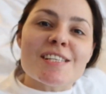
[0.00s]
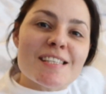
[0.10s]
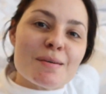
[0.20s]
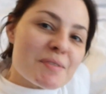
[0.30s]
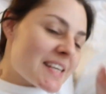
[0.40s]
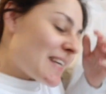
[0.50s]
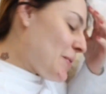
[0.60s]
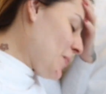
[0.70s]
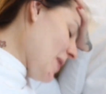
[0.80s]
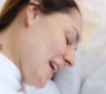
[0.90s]
já estamos aqui
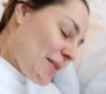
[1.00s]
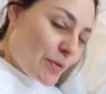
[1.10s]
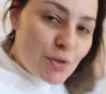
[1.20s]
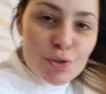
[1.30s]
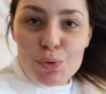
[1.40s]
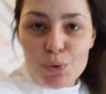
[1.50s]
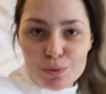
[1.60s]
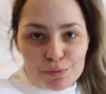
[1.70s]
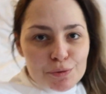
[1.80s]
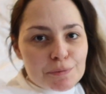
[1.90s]
no quarto de
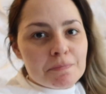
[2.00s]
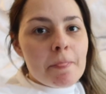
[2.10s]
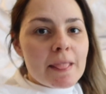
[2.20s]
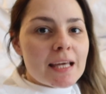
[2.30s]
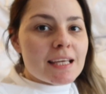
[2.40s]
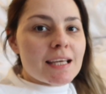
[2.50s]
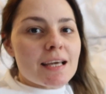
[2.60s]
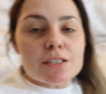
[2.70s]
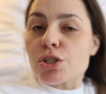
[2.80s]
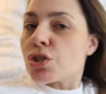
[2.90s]
novo
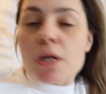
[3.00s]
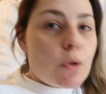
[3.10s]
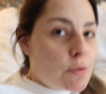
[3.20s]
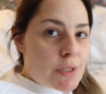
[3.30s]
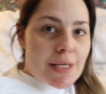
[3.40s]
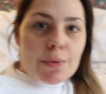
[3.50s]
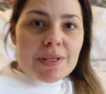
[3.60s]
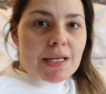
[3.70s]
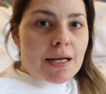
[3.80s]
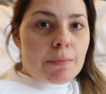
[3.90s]
e a gente não conseguiu
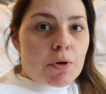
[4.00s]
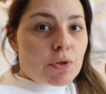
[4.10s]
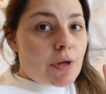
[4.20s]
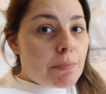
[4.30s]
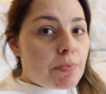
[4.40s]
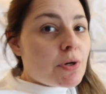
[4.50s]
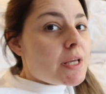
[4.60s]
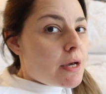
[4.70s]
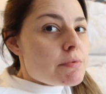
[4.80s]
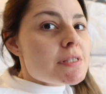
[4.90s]
entrar na Broadway
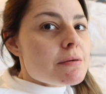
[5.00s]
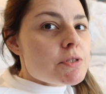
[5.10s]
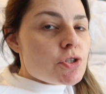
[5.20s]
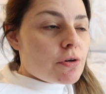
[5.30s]
porque o exame de